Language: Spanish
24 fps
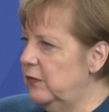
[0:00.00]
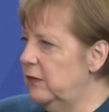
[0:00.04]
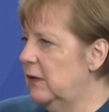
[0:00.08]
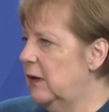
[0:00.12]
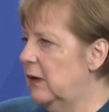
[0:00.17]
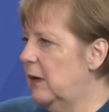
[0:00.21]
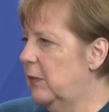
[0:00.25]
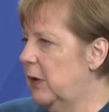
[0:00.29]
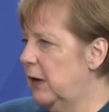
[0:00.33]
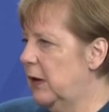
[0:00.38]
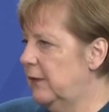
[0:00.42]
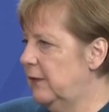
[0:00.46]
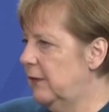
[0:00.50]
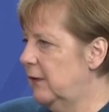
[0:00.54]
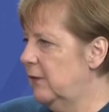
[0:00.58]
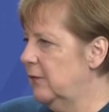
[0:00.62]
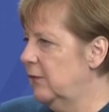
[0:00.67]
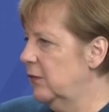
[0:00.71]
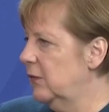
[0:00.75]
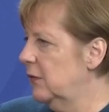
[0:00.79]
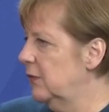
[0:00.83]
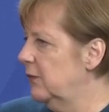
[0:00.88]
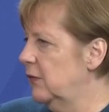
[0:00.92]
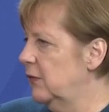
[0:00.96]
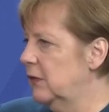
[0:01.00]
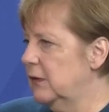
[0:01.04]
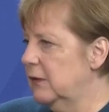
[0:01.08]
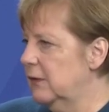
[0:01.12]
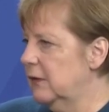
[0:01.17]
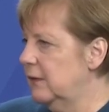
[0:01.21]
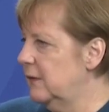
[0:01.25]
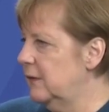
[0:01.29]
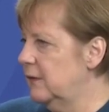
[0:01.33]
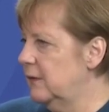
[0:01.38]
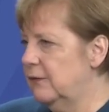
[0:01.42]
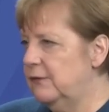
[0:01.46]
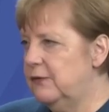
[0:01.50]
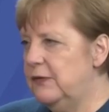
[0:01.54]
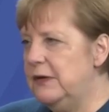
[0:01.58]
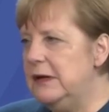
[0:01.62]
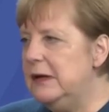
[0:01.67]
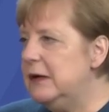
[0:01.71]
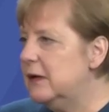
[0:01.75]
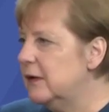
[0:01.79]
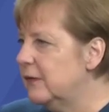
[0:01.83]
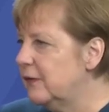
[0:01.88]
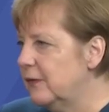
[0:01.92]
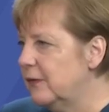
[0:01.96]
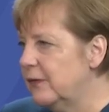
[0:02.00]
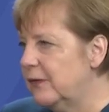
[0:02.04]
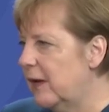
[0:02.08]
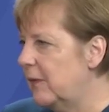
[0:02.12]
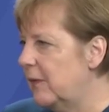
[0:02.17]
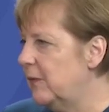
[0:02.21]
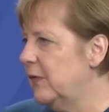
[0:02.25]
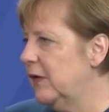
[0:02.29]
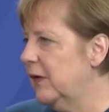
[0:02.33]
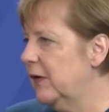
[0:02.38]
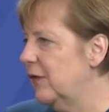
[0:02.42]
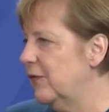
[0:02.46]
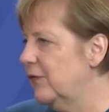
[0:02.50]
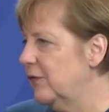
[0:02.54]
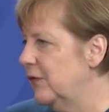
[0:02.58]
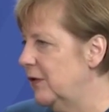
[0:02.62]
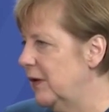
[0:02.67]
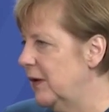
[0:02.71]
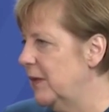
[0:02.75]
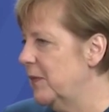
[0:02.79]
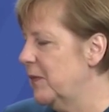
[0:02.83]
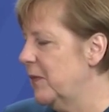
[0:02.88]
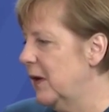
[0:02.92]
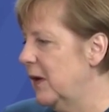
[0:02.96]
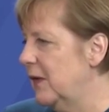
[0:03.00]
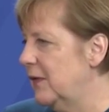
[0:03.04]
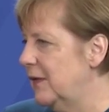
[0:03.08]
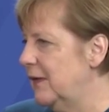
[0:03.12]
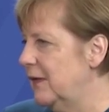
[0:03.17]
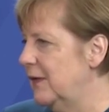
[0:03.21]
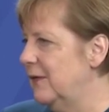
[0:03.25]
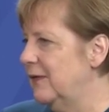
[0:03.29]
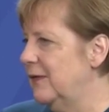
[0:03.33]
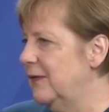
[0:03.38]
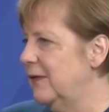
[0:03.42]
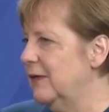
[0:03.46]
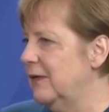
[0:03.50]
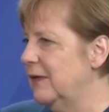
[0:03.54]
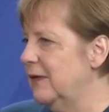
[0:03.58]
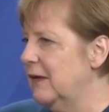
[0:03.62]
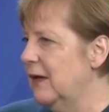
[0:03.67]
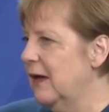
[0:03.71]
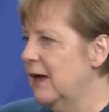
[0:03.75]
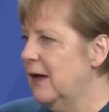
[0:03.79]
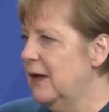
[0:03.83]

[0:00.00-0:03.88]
sobre lo que ya fluye a través del primer gasoducto Nord Stream.